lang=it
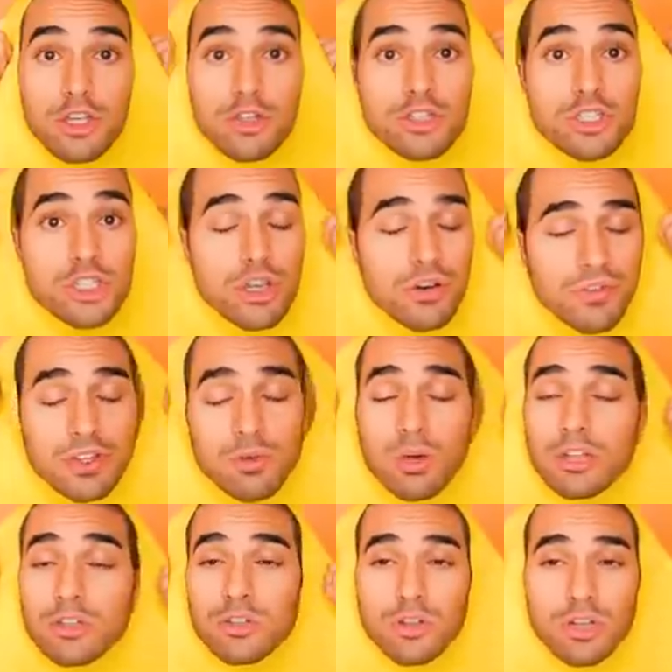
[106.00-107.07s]
Io giro fin
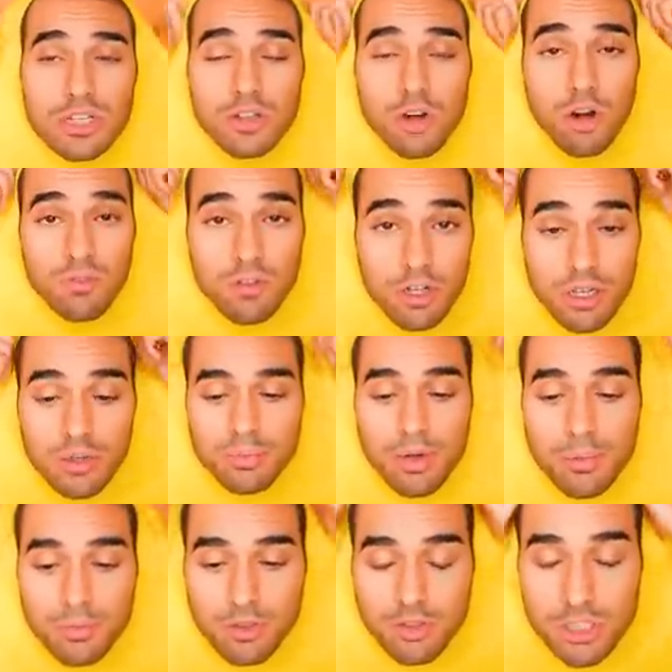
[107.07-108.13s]
quando non la trovo, eh.
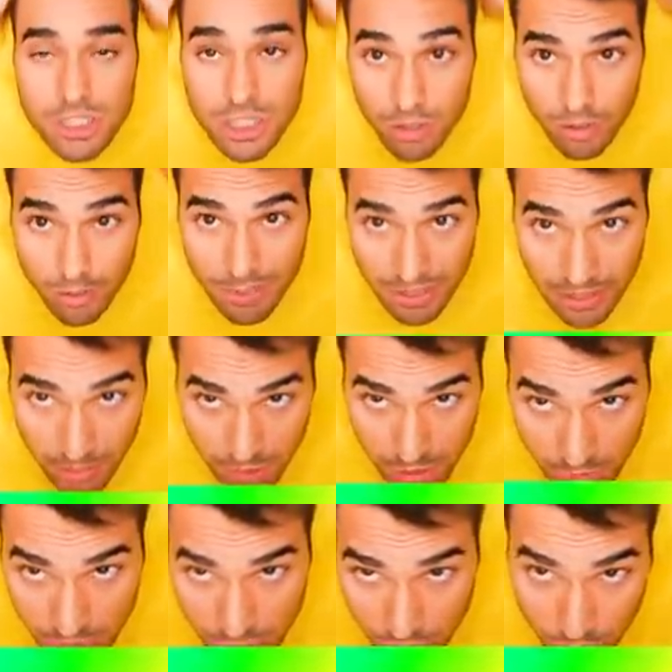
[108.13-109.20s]
Proprio così. Allora,
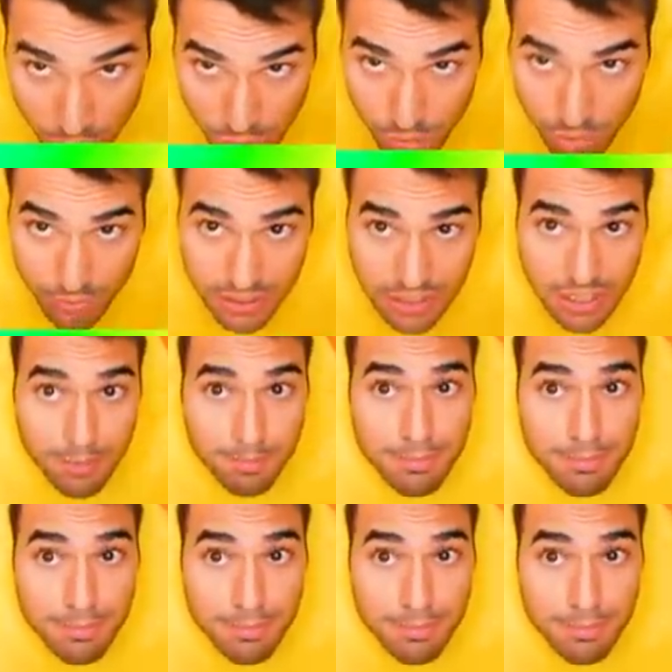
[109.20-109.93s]
mettiamoci questo costume della